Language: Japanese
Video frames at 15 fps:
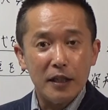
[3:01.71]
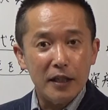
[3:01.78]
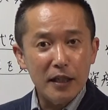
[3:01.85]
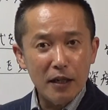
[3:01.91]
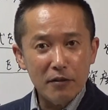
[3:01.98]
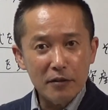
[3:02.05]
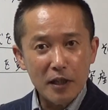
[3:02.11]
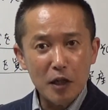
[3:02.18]

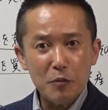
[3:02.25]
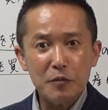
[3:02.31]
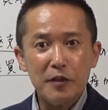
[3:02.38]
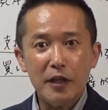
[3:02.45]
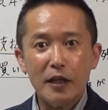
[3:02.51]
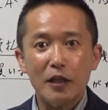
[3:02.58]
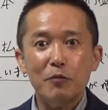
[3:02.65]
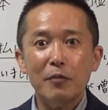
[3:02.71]
リアルタイム
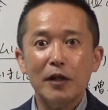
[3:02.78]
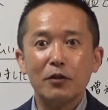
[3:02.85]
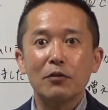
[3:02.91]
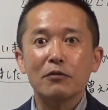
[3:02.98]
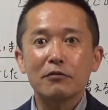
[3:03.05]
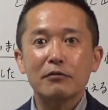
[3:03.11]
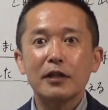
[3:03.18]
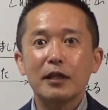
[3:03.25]
で今ど
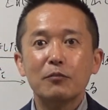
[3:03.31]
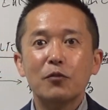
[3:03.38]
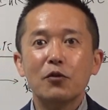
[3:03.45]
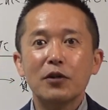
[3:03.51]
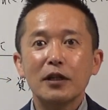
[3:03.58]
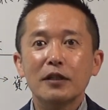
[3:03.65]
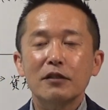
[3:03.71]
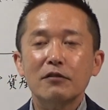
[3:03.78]
のくらい儲
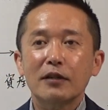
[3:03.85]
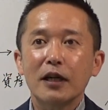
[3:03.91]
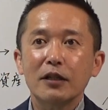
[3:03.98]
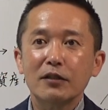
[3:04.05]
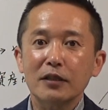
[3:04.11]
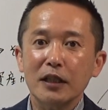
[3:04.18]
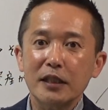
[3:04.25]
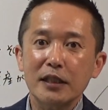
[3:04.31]
かってるかっ
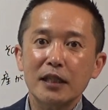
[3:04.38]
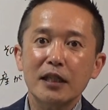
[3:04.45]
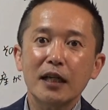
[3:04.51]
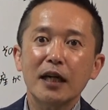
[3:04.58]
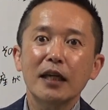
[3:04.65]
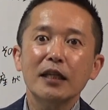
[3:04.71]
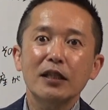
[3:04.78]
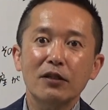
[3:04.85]
ていうのはってた
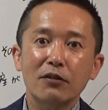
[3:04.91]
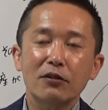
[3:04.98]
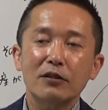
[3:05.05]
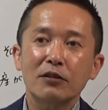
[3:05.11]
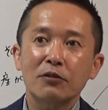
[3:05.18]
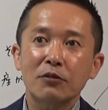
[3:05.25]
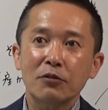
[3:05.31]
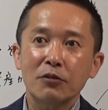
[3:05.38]
がいいよっ
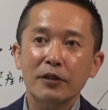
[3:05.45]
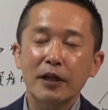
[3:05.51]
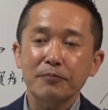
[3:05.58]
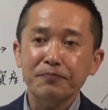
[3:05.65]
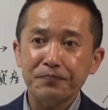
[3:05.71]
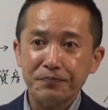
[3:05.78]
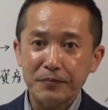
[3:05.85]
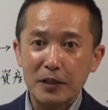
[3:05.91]
ていうことで、
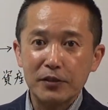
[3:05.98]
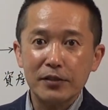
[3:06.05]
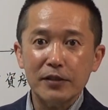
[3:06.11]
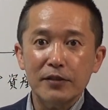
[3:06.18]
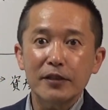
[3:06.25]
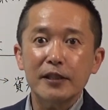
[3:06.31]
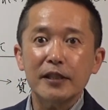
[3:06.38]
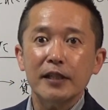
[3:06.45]
まあ、
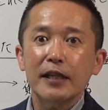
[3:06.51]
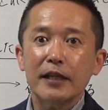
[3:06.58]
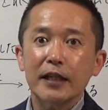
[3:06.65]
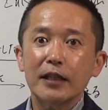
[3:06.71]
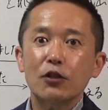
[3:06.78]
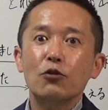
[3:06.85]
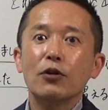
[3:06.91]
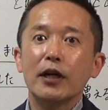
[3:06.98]
月々
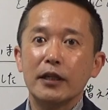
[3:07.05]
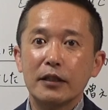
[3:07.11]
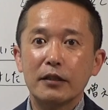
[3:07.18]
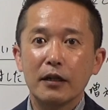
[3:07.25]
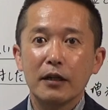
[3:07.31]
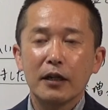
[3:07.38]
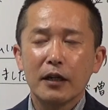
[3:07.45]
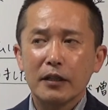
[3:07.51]
やった方がいいっ
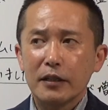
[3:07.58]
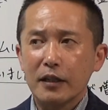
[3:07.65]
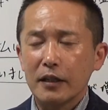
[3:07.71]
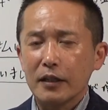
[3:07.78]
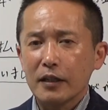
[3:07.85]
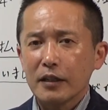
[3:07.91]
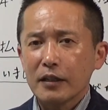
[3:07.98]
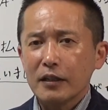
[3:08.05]
てで
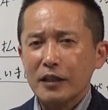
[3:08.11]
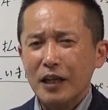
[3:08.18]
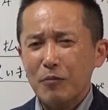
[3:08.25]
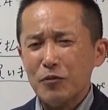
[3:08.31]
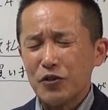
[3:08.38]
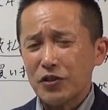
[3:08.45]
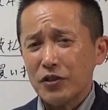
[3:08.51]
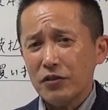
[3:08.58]
いや
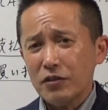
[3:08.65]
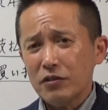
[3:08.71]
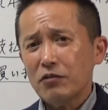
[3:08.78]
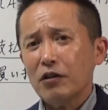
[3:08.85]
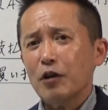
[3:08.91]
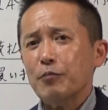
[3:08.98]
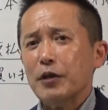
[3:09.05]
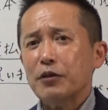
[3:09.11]
もう月々
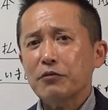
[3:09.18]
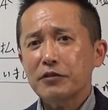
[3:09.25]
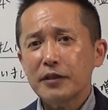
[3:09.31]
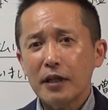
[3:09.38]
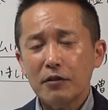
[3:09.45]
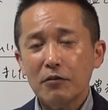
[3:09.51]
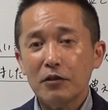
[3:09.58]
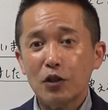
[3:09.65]
とか面倒く
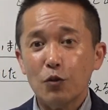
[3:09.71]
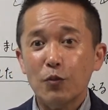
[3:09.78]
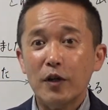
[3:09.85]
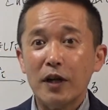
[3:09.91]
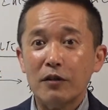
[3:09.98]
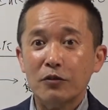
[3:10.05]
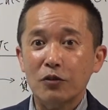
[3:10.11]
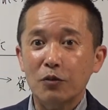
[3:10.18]
さいよって思わ
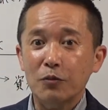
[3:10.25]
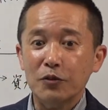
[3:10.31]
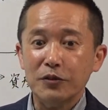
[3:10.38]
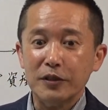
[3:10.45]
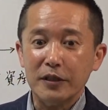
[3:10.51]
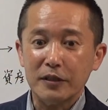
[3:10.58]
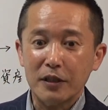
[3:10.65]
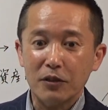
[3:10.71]
れると思う
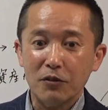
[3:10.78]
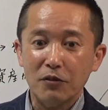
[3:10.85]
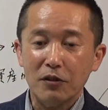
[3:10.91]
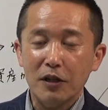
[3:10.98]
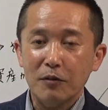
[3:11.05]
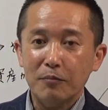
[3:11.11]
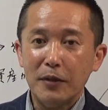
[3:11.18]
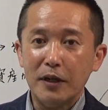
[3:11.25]
んですけど
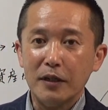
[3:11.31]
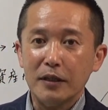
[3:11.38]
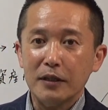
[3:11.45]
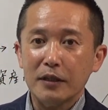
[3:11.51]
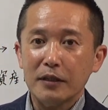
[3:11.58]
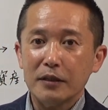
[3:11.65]
ま